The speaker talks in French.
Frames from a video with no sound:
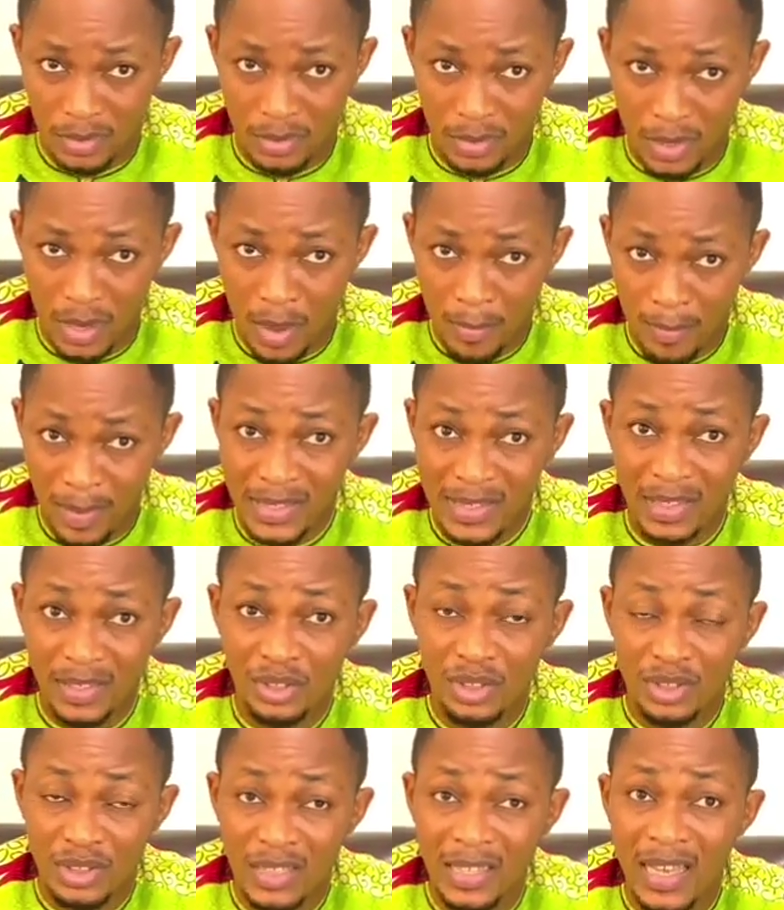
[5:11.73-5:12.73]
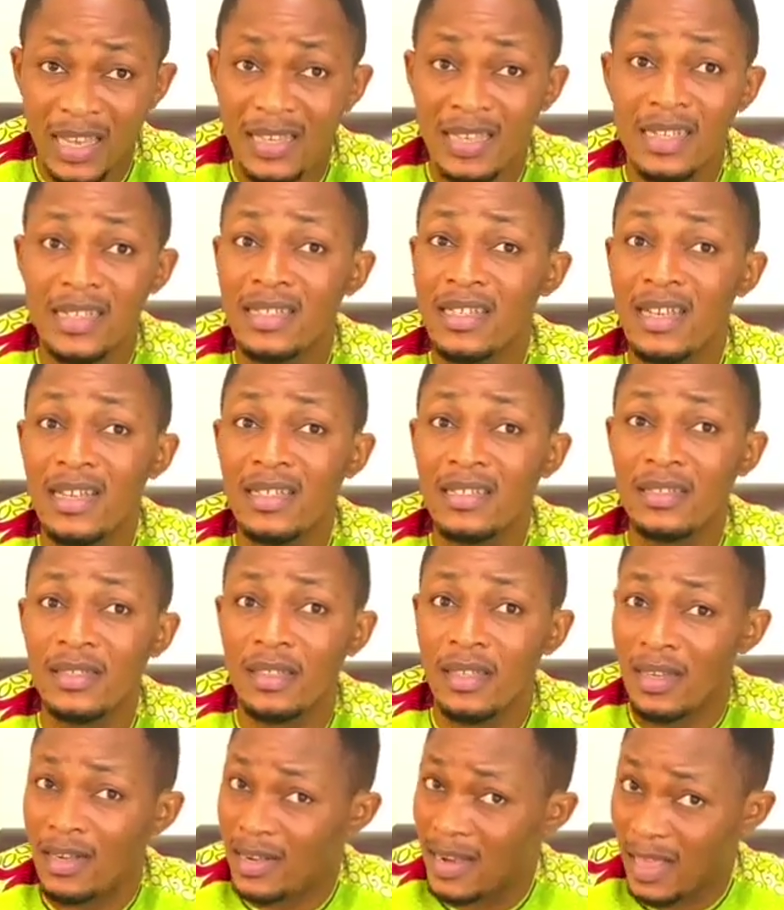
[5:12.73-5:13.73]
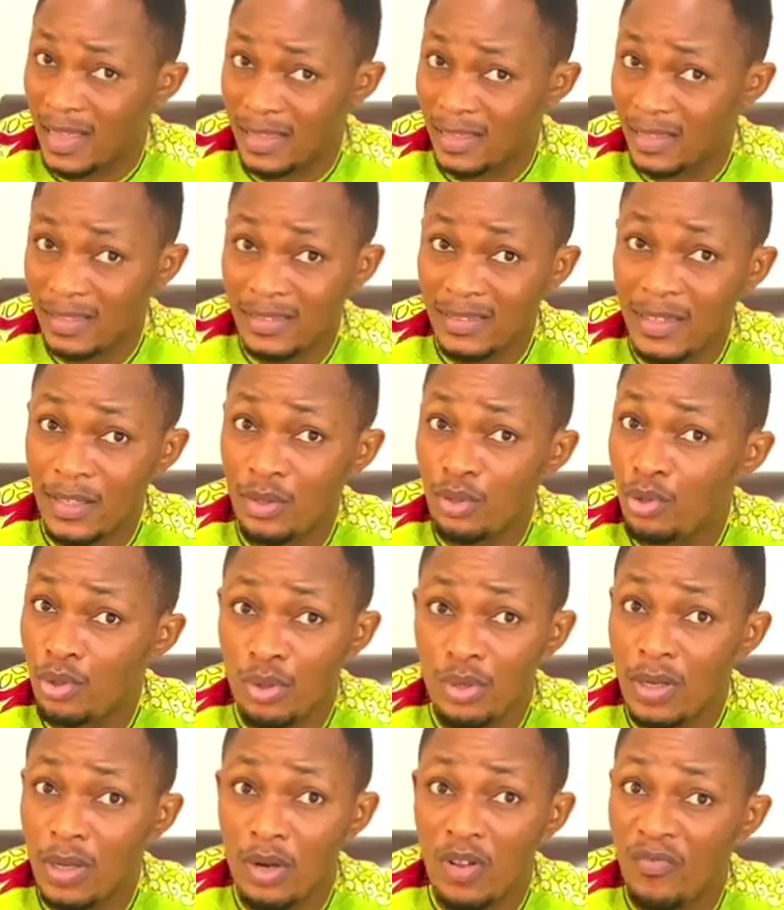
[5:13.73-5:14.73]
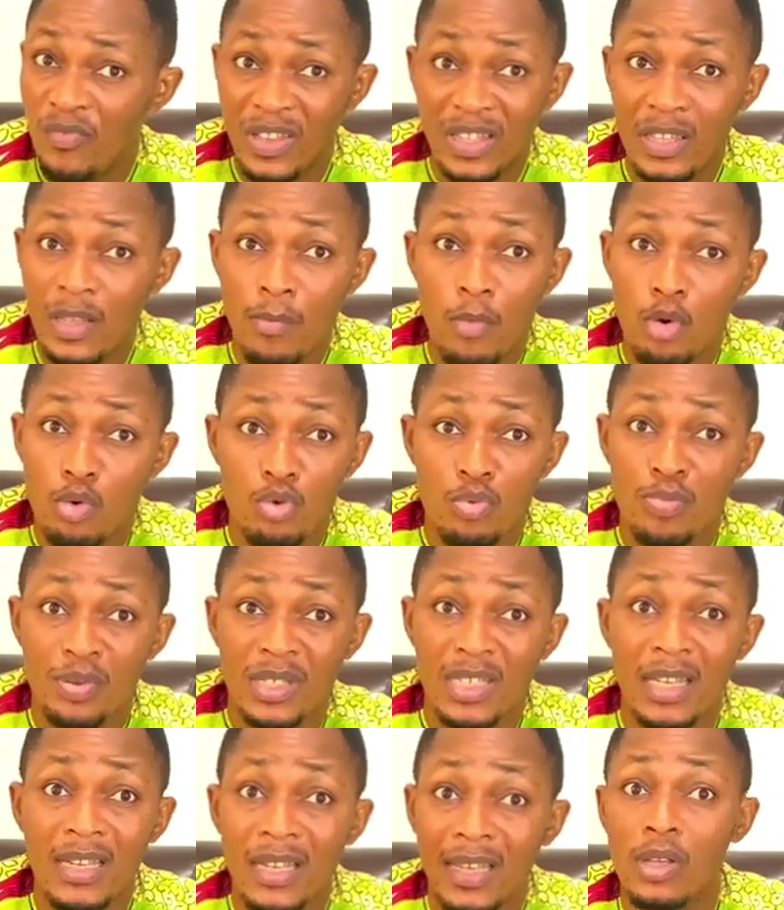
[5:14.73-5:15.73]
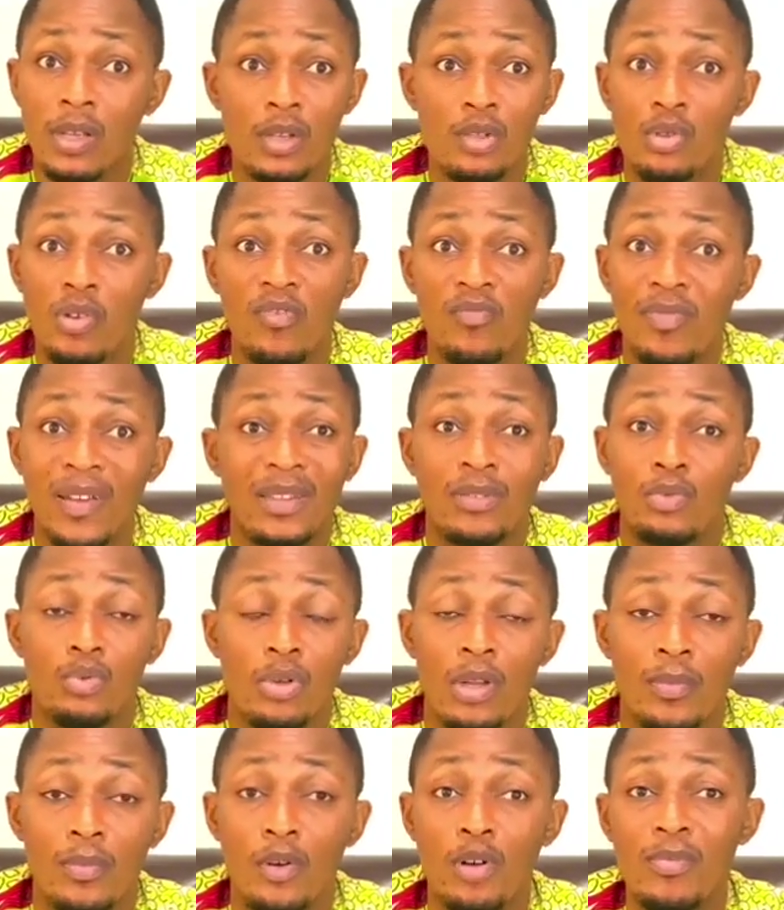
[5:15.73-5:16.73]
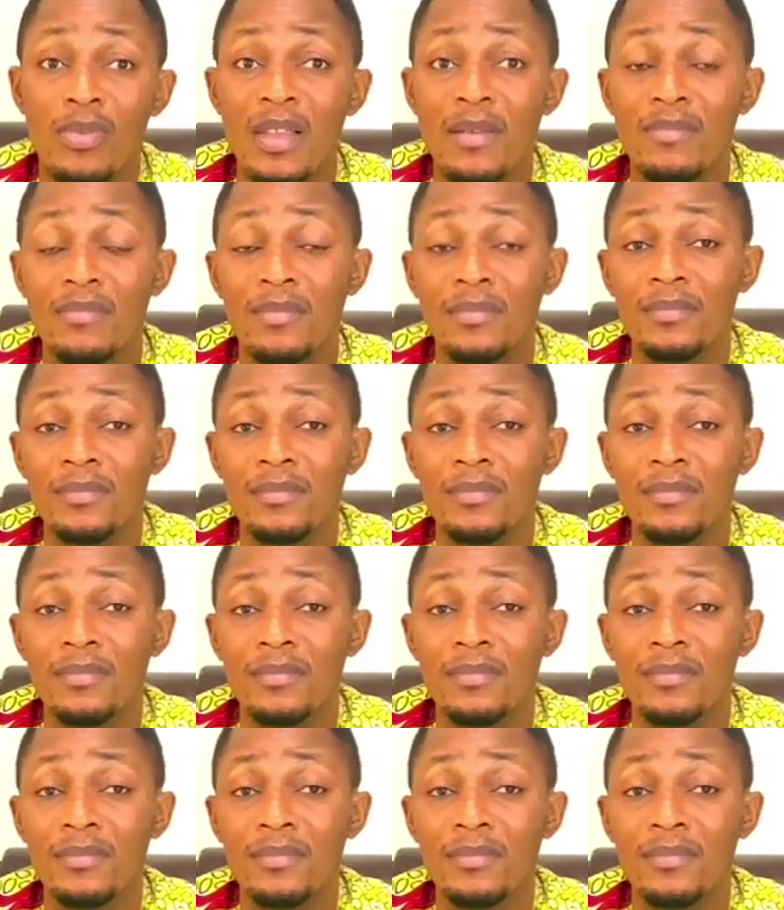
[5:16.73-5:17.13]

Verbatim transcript: En passant, je dirais à quelqu'un, la crainte de Dieu et le fait de beaucoup prier ne résolvent pas tous les problèmes.